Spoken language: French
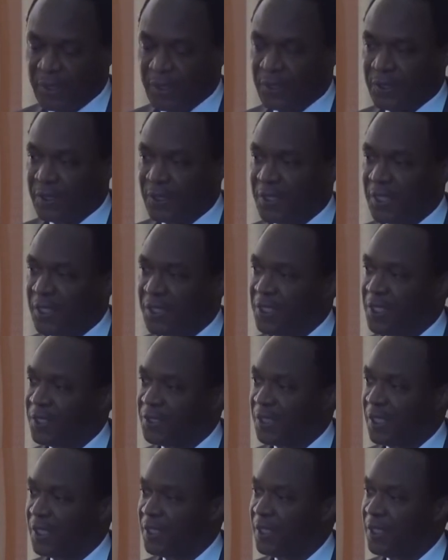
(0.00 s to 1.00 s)
Ces
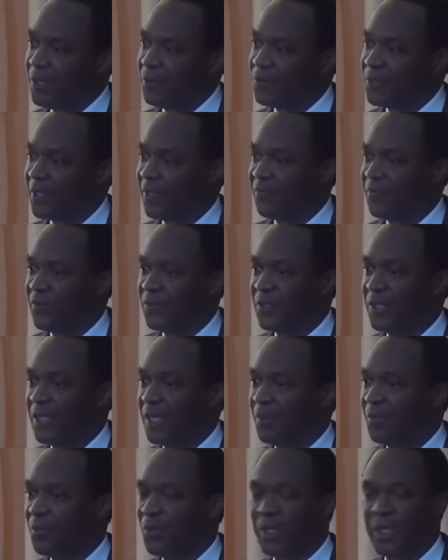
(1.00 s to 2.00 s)
dernières années, nous avons
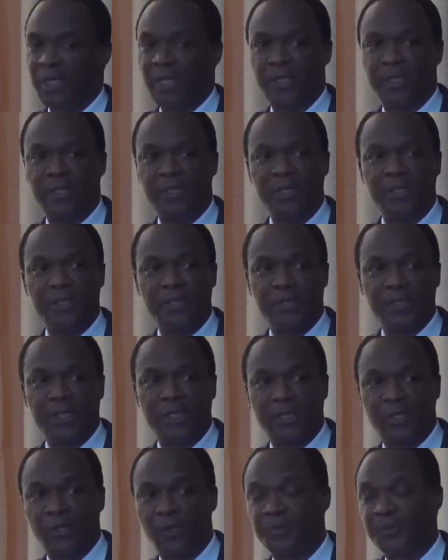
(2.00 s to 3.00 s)
néanmoins acquis des
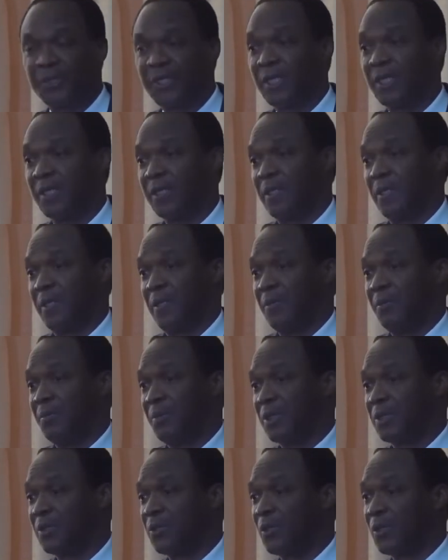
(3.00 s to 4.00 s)
hélicoptères
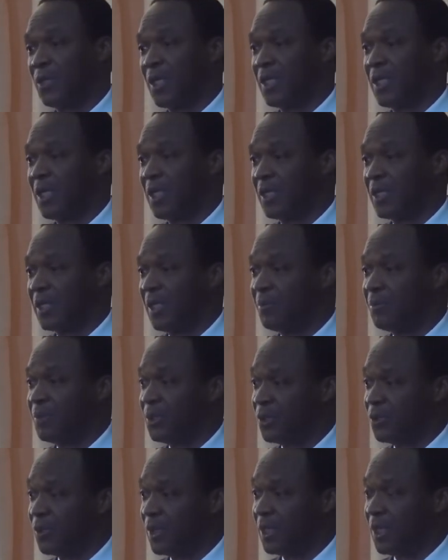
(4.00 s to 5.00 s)
parce qu'on en a grand
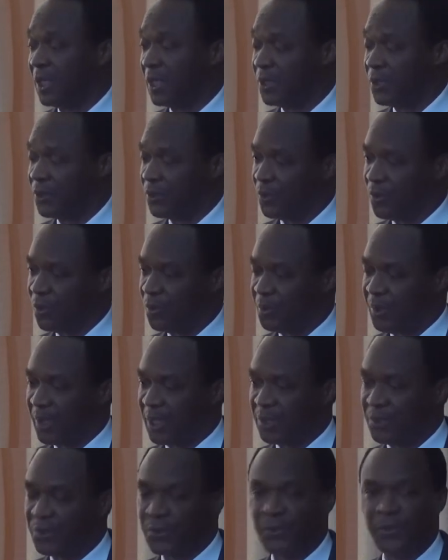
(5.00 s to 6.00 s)
besoin dans les zones
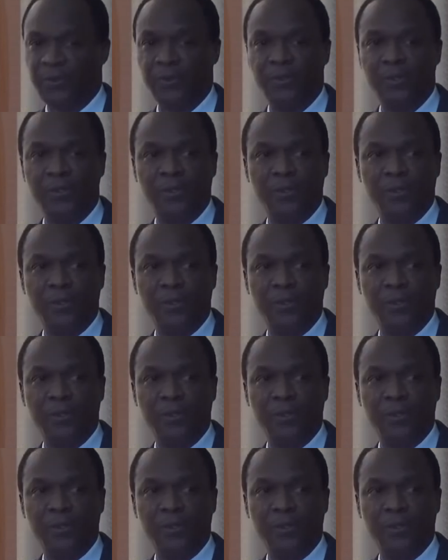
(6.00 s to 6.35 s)
d'opération.